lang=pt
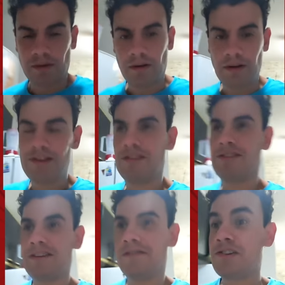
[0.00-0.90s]
Olha, gente do
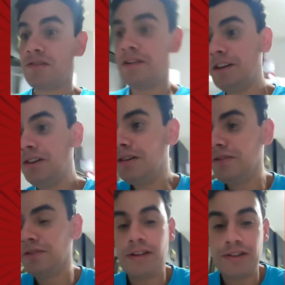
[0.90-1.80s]
céu, vai chover de
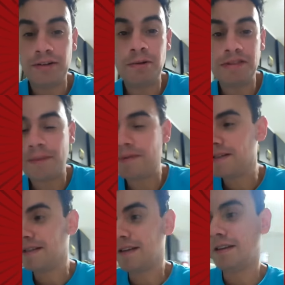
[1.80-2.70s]
novo. Vai chover. Vou mostrar pra
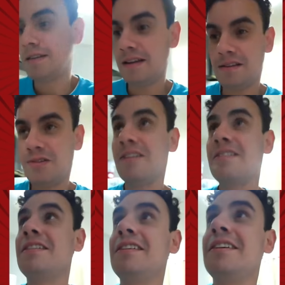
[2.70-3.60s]
vocês aqui. Vocês
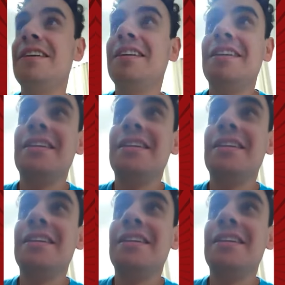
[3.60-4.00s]
gostam de.